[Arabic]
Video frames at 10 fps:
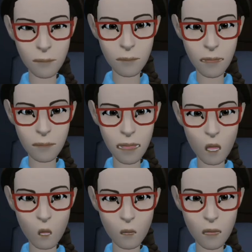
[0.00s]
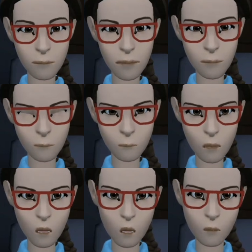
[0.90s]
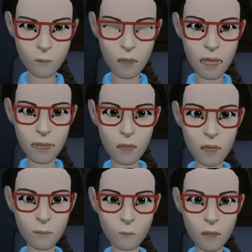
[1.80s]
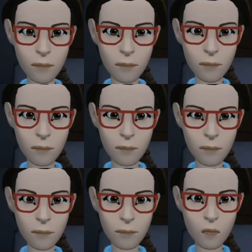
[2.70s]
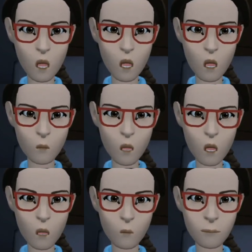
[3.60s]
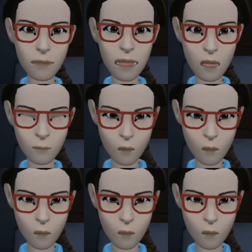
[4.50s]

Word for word: حتى لو امها معاها دي عندها اخوات ليه بقينا كده ليه بقينا